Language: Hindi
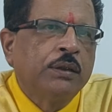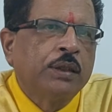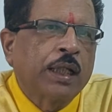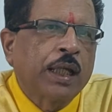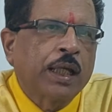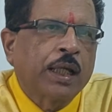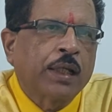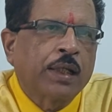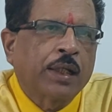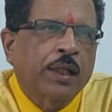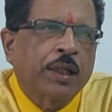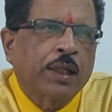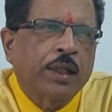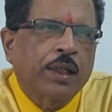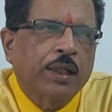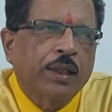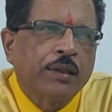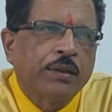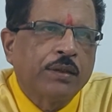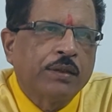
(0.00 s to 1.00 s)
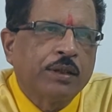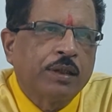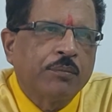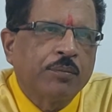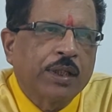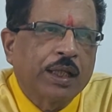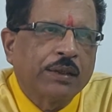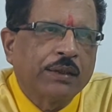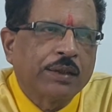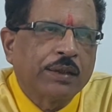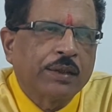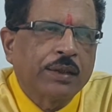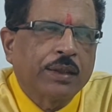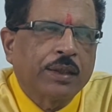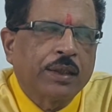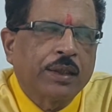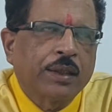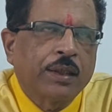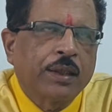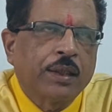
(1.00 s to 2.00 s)
छाया ग्रह है इनसे हम कैसे
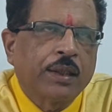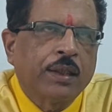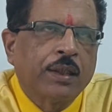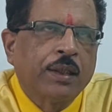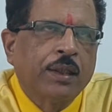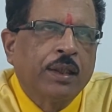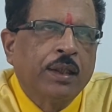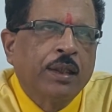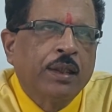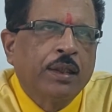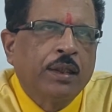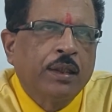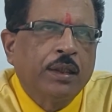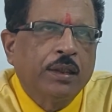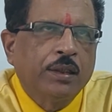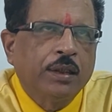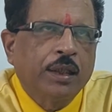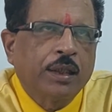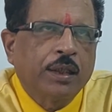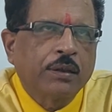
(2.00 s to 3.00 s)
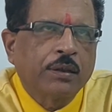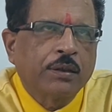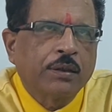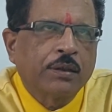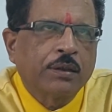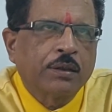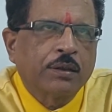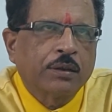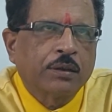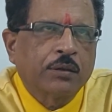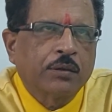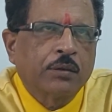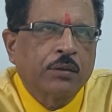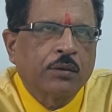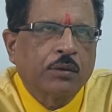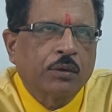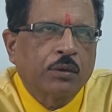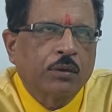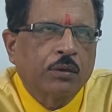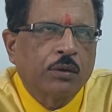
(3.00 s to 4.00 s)
देखेंगे कि ये किस किस को